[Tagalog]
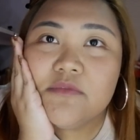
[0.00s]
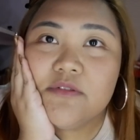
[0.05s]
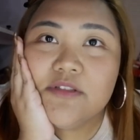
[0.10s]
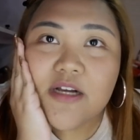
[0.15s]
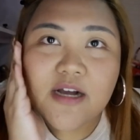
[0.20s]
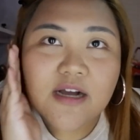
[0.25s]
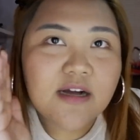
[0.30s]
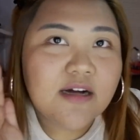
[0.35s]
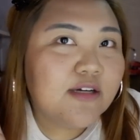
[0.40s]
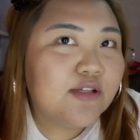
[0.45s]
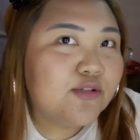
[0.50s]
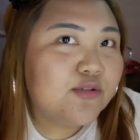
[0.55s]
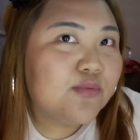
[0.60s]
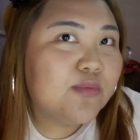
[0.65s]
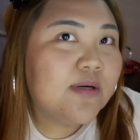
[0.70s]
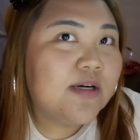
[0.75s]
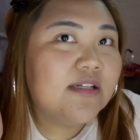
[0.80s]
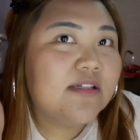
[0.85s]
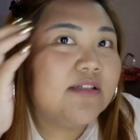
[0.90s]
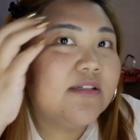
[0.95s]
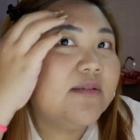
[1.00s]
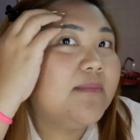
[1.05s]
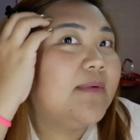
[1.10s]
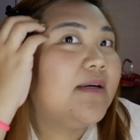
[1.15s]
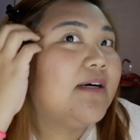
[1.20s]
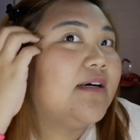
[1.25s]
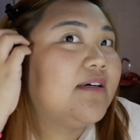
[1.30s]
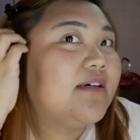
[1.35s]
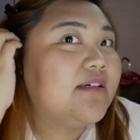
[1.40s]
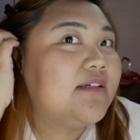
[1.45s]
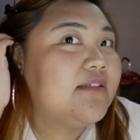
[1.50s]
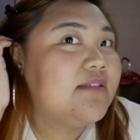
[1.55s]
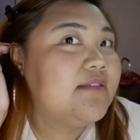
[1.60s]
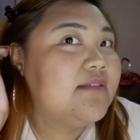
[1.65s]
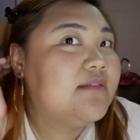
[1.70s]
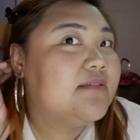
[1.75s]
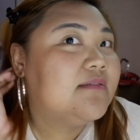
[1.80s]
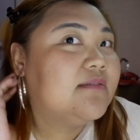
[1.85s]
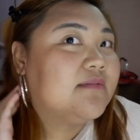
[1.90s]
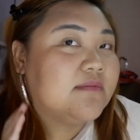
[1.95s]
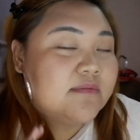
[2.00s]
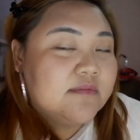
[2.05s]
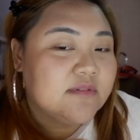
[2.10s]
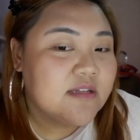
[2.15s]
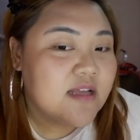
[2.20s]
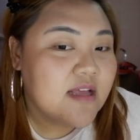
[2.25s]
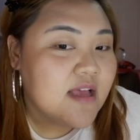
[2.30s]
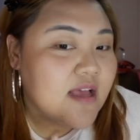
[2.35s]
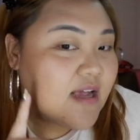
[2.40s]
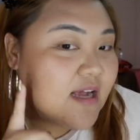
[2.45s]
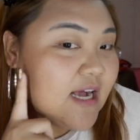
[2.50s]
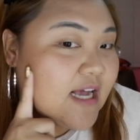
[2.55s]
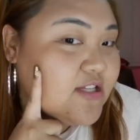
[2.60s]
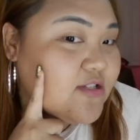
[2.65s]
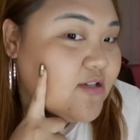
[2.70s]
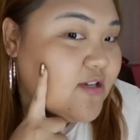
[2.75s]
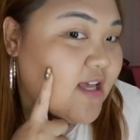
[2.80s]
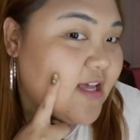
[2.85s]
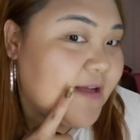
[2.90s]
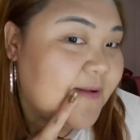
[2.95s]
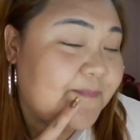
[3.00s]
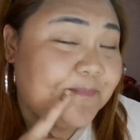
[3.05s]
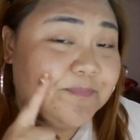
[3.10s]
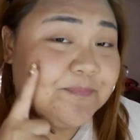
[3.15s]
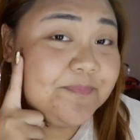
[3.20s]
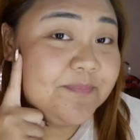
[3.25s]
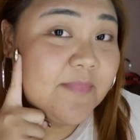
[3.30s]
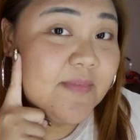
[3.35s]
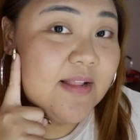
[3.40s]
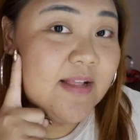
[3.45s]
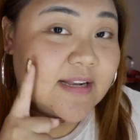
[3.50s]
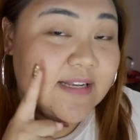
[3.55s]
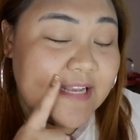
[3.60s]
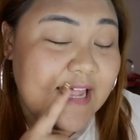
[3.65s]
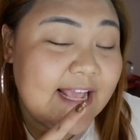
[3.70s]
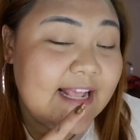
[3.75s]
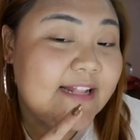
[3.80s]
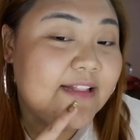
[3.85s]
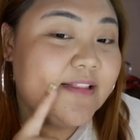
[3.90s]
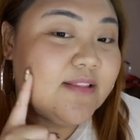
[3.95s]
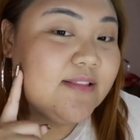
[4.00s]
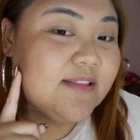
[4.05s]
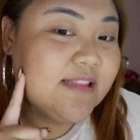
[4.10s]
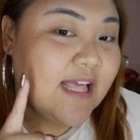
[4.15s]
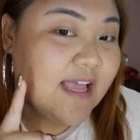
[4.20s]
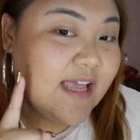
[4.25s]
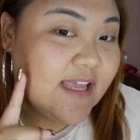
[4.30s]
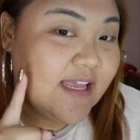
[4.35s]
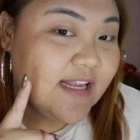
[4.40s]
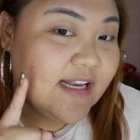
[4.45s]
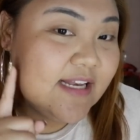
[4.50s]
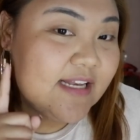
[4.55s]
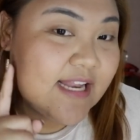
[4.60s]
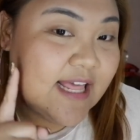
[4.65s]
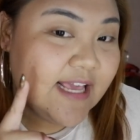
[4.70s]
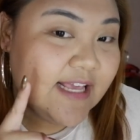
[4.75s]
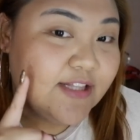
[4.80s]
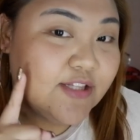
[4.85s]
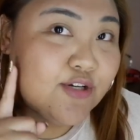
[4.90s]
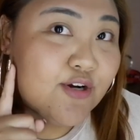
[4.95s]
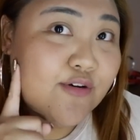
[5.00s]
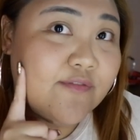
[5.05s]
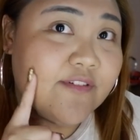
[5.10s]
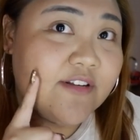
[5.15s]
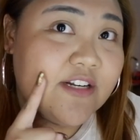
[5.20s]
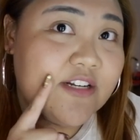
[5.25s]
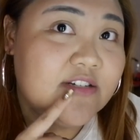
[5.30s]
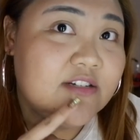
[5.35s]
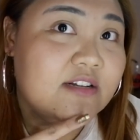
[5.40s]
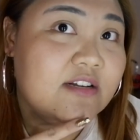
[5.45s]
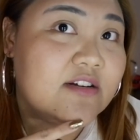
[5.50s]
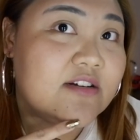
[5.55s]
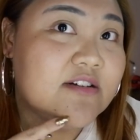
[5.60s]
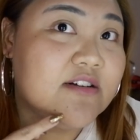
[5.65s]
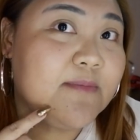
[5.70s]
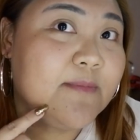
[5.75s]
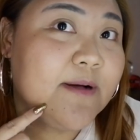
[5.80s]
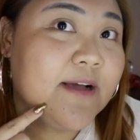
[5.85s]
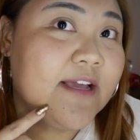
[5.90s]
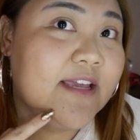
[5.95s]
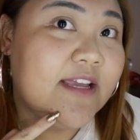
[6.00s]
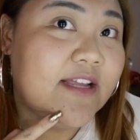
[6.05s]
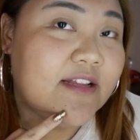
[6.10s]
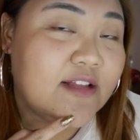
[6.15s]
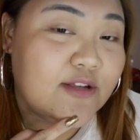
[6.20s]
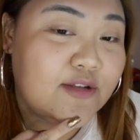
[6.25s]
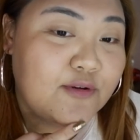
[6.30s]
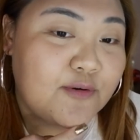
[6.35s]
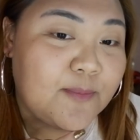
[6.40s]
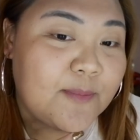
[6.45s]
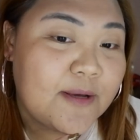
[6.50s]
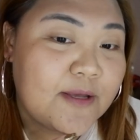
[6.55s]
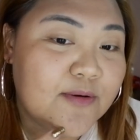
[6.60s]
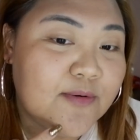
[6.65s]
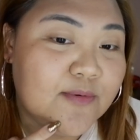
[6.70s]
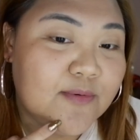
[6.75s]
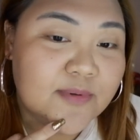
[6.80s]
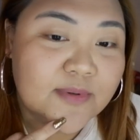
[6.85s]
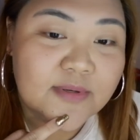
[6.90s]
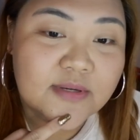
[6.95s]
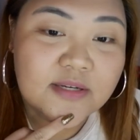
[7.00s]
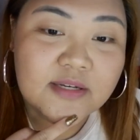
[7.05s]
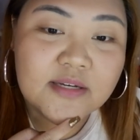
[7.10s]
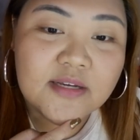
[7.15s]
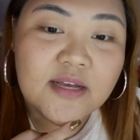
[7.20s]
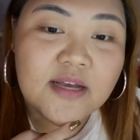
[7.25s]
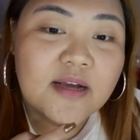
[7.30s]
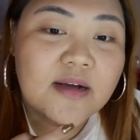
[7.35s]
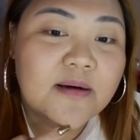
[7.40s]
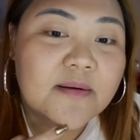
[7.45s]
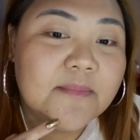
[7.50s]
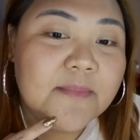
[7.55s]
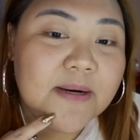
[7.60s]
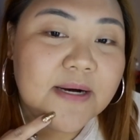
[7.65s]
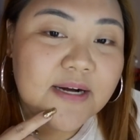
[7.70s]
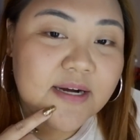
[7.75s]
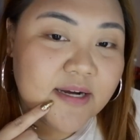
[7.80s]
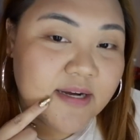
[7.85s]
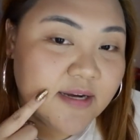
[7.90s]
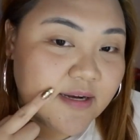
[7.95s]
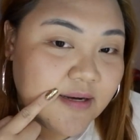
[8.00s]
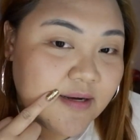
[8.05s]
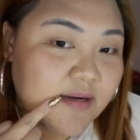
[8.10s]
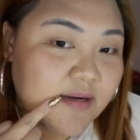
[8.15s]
Makakatuwa naman. Kaso yan, light, dahil light coverage lang siya, makikita nyo pa yung mga